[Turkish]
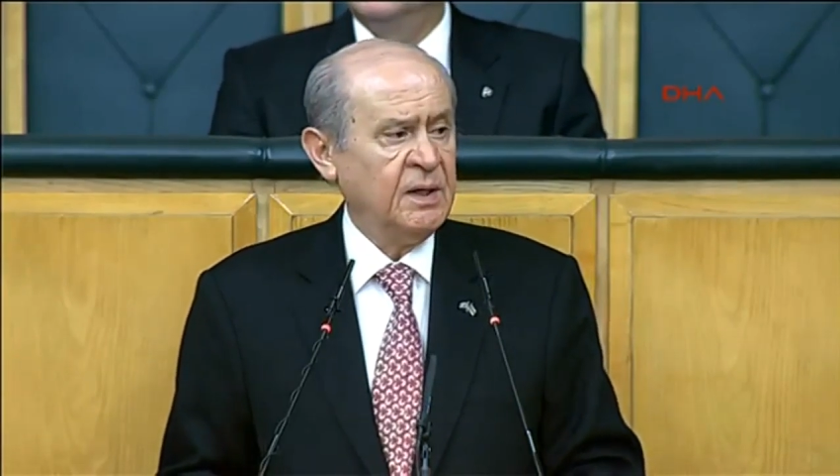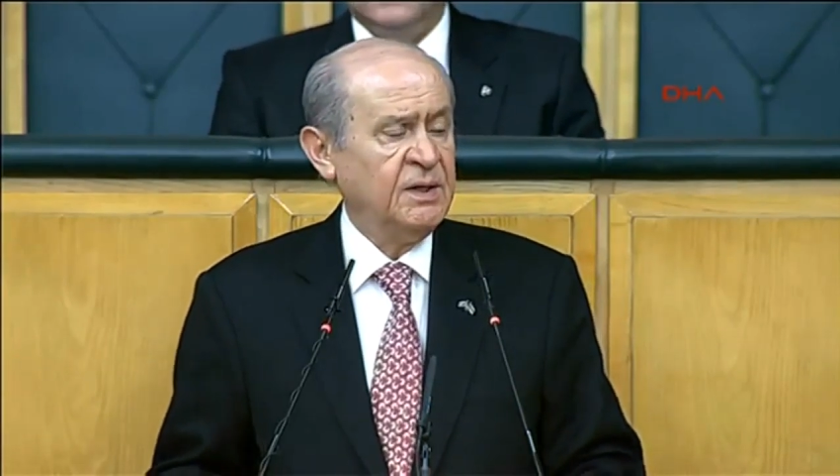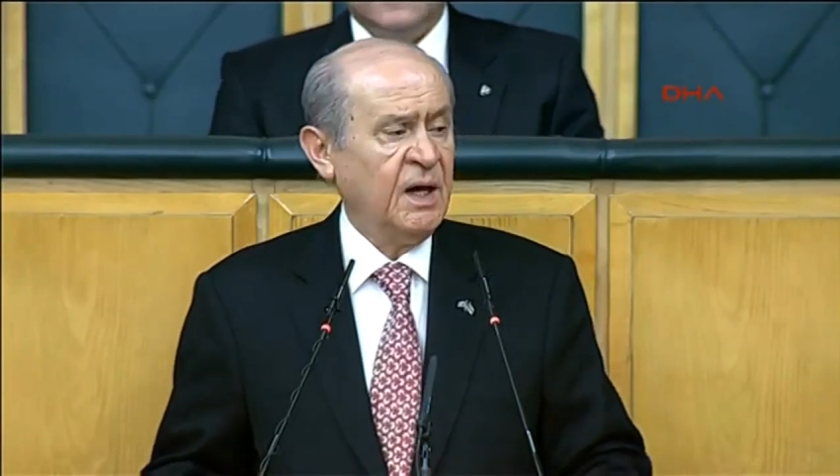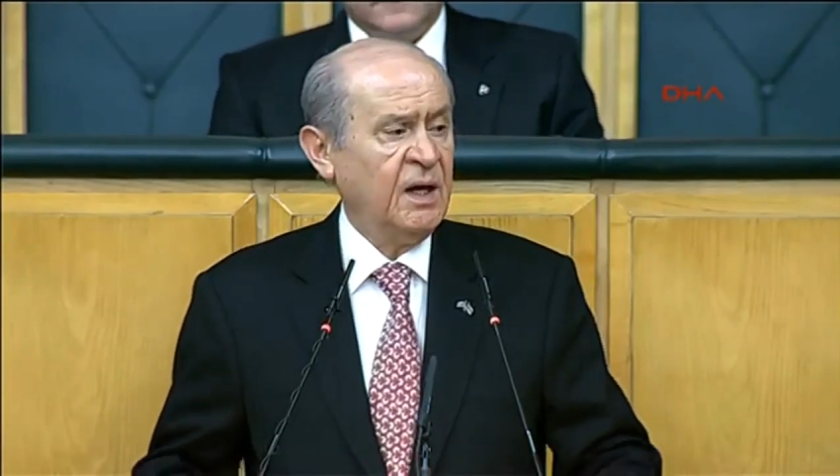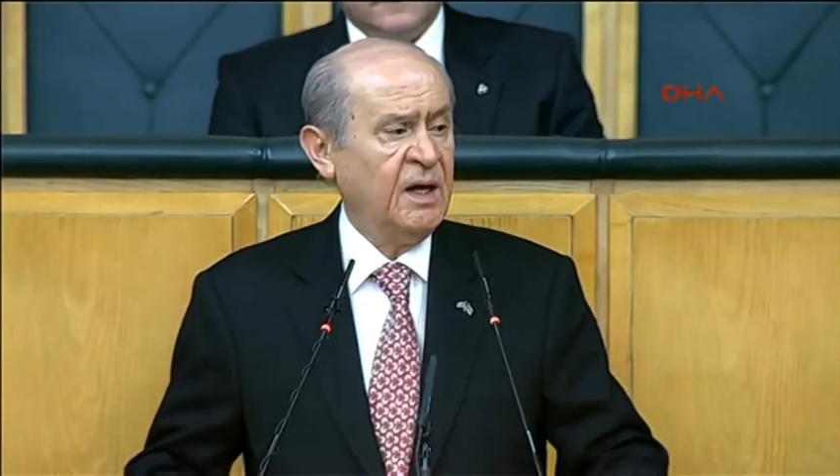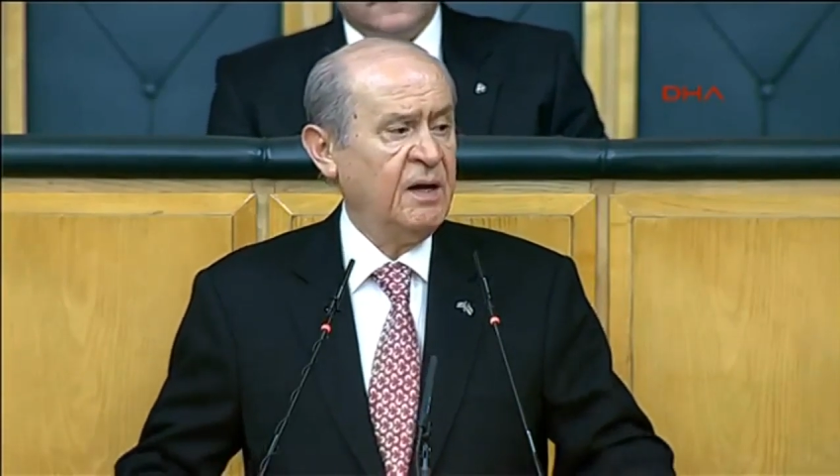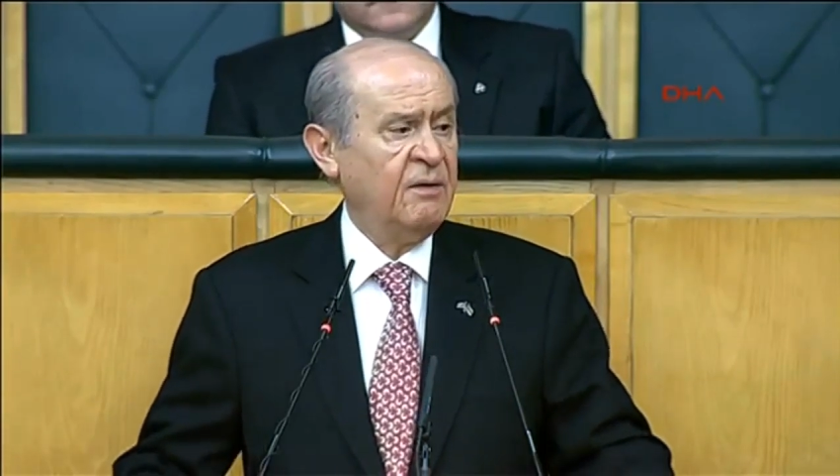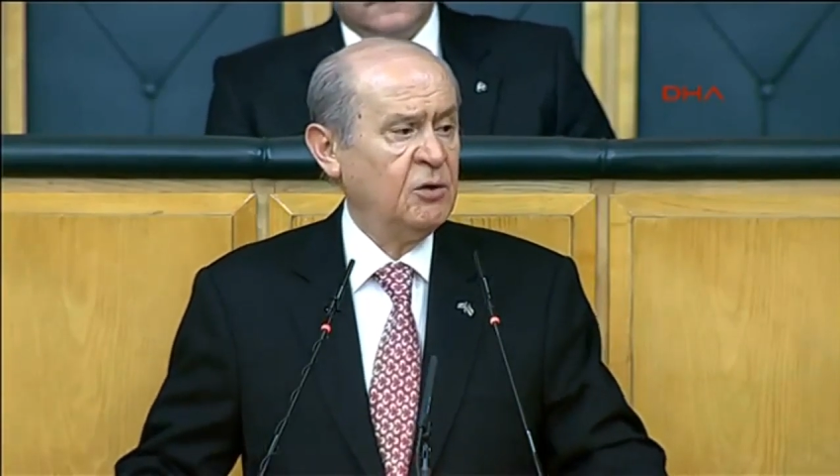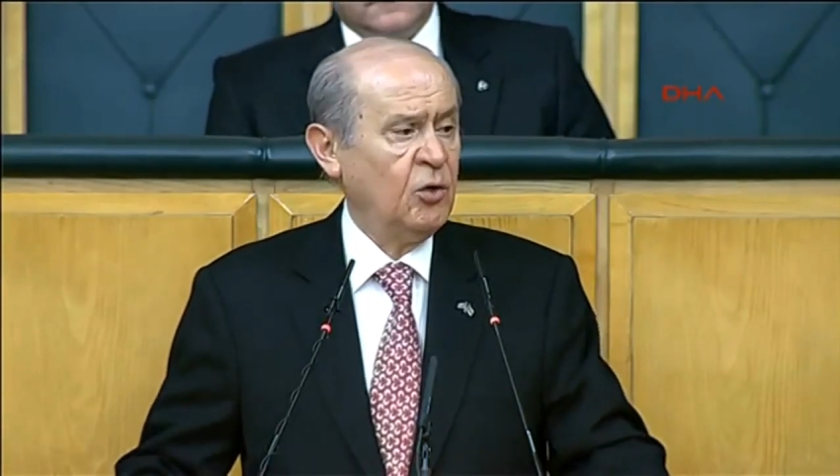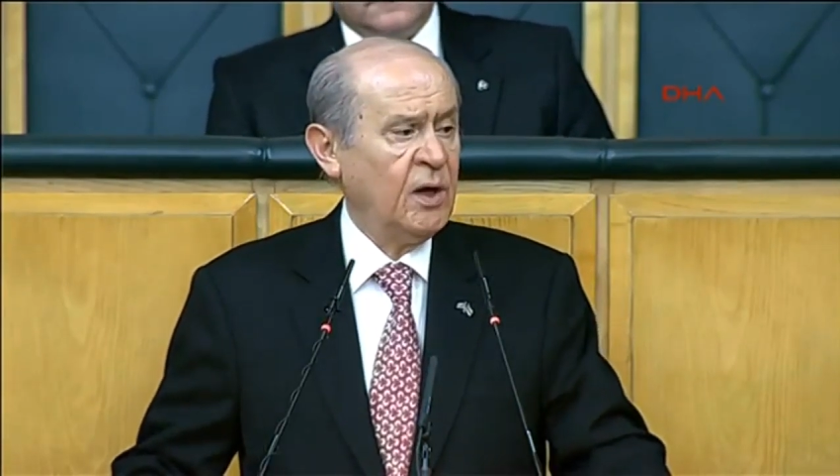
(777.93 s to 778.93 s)
yalana
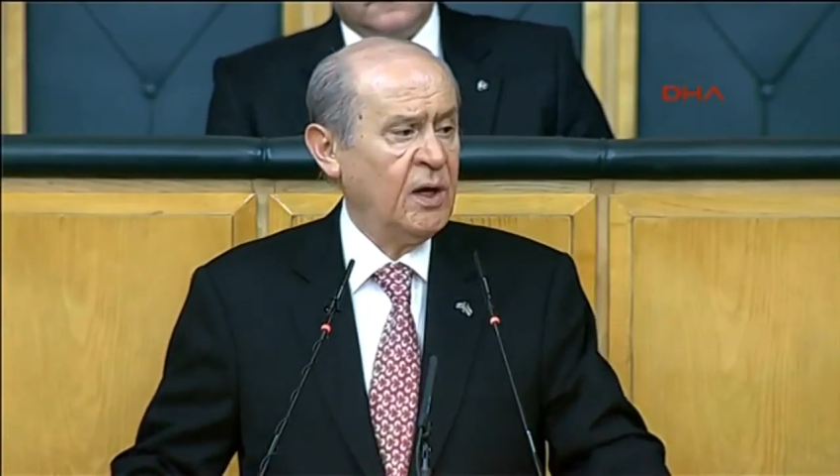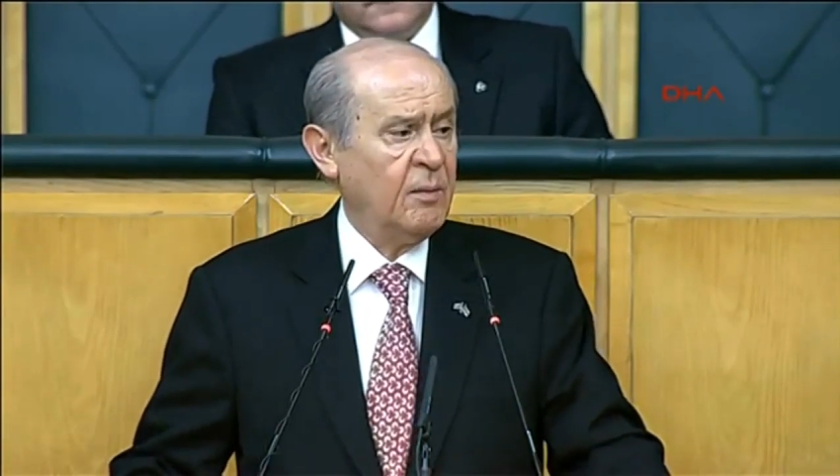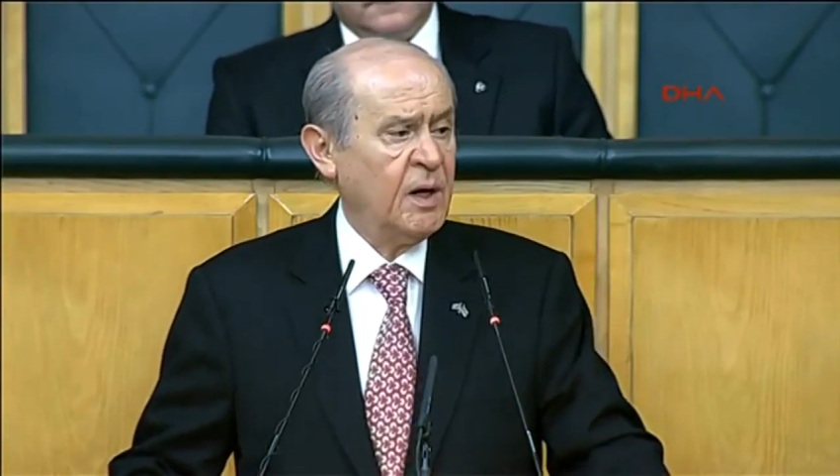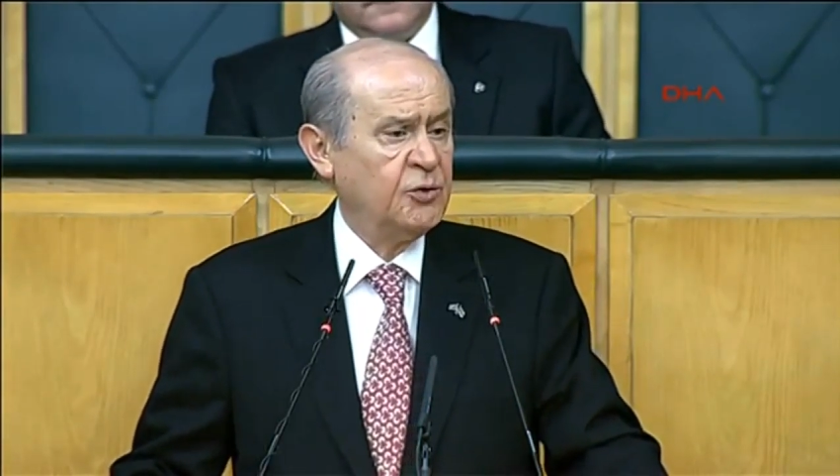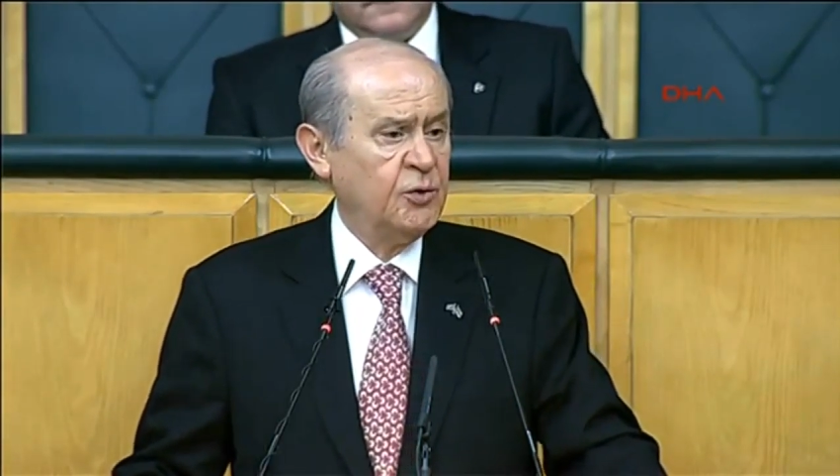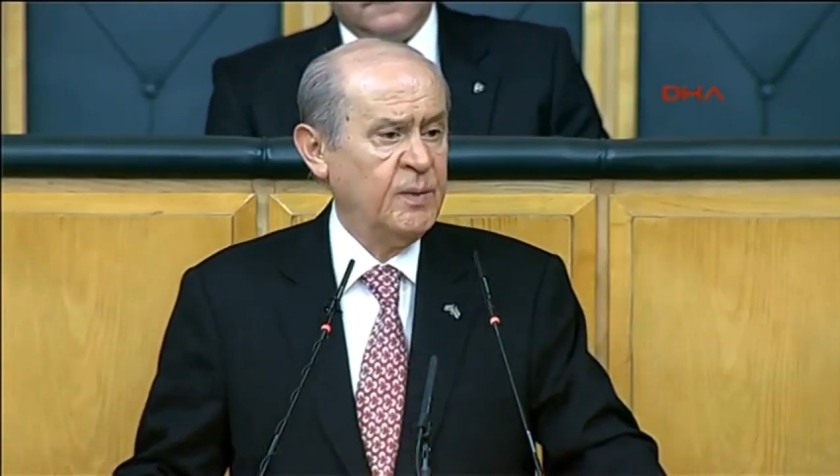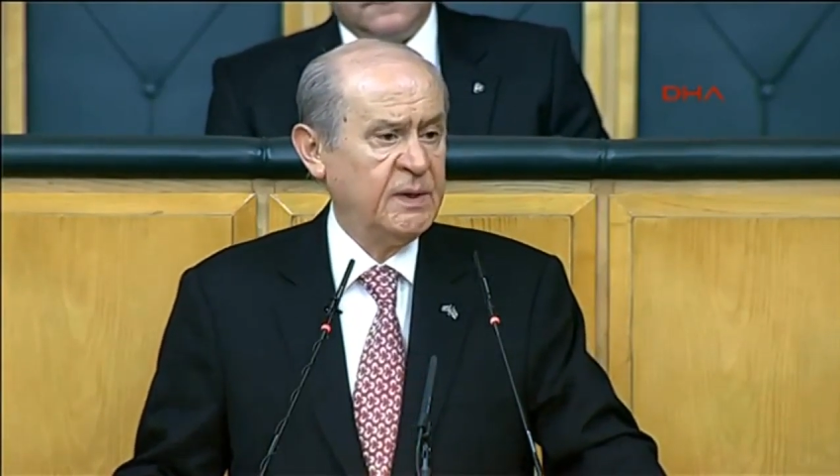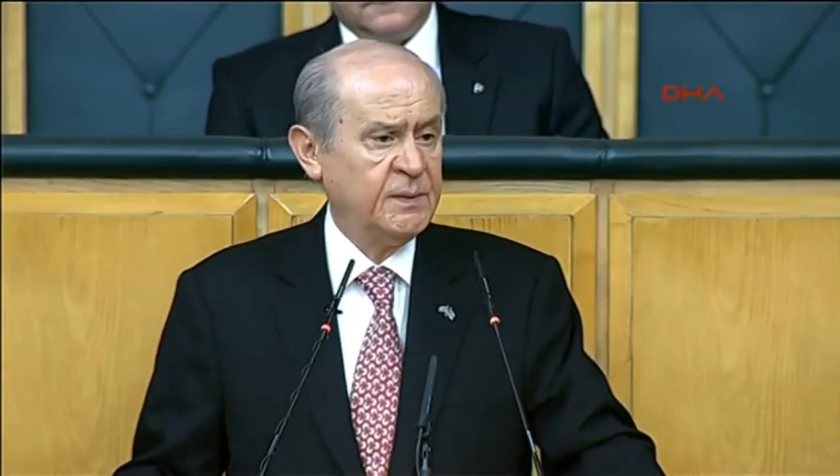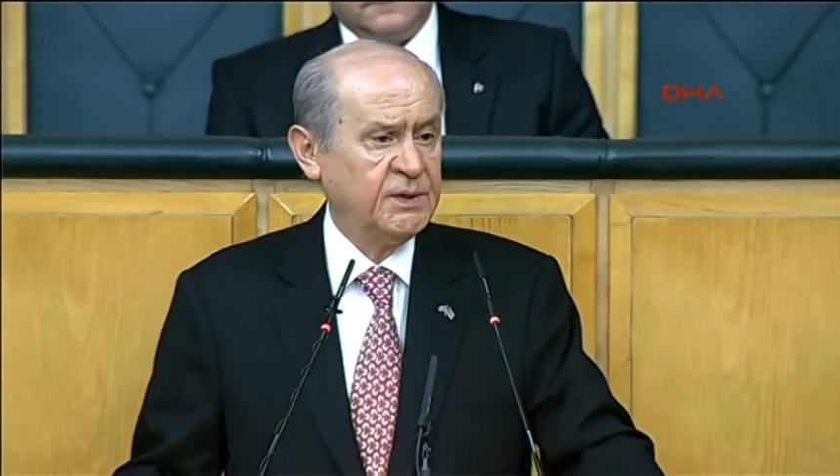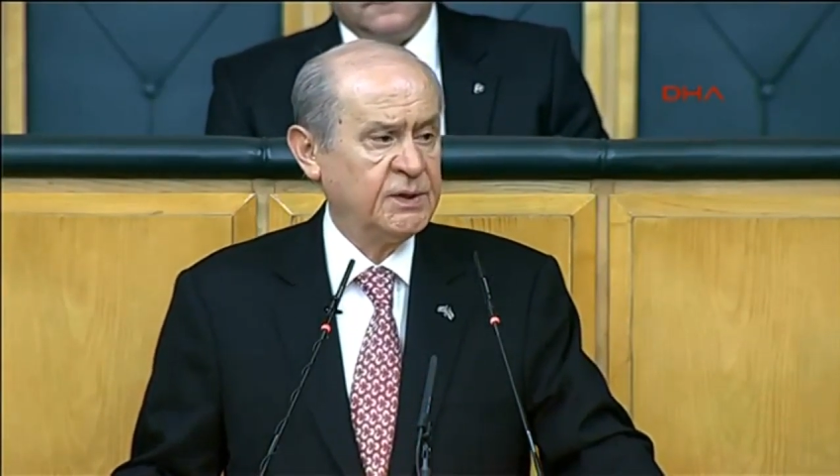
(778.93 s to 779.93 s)
ve dolana mahkum
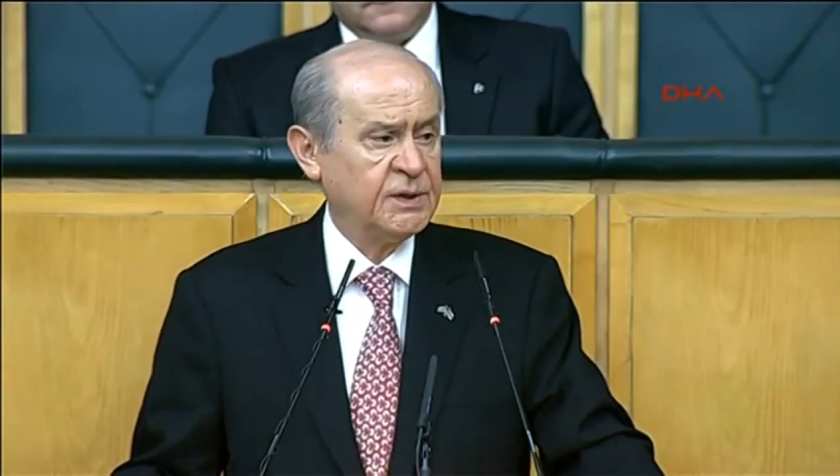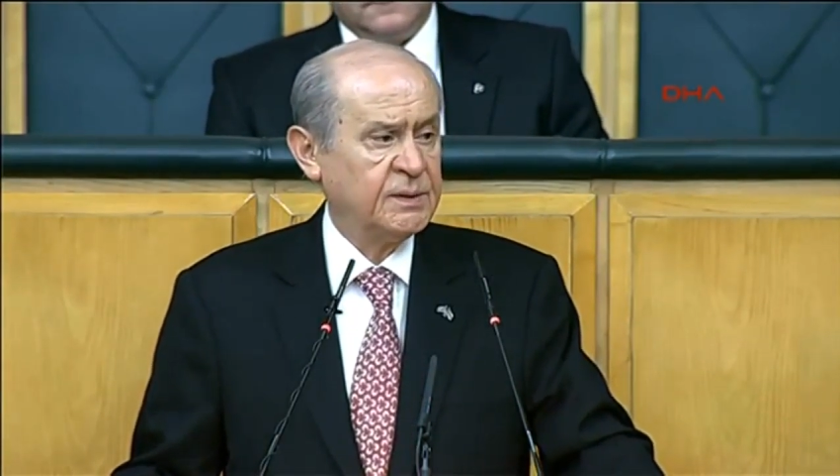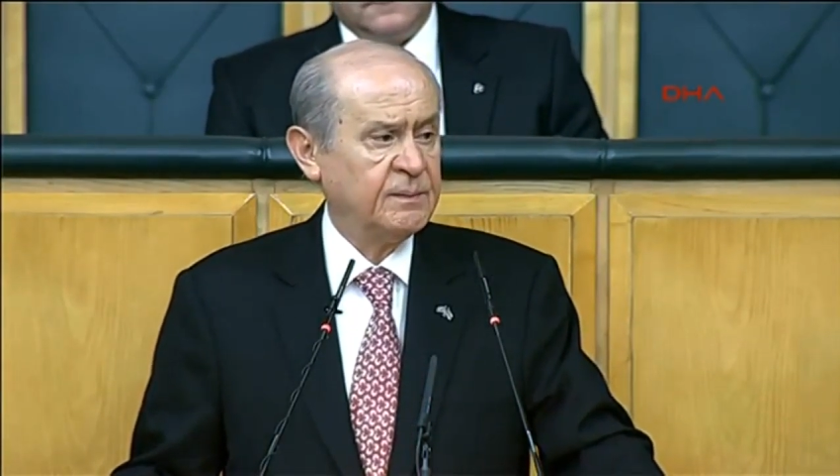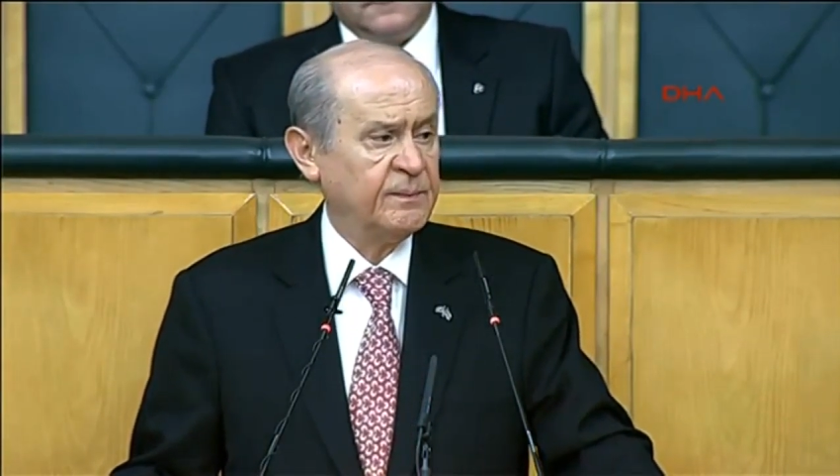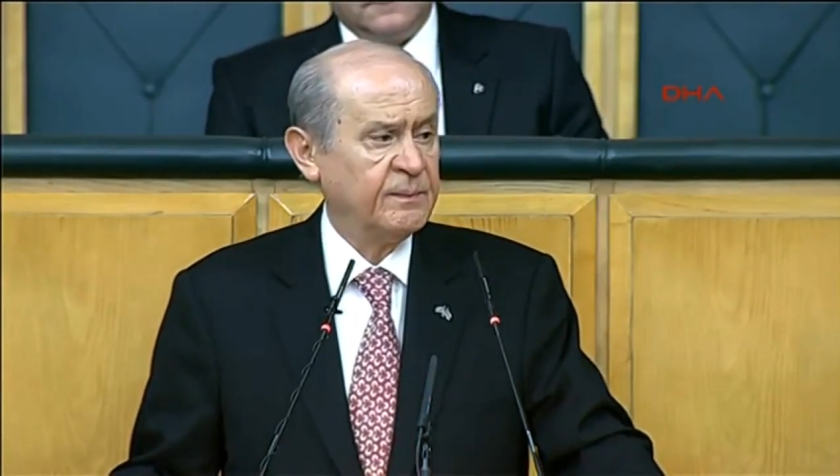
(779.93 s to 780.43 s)
etmiştir.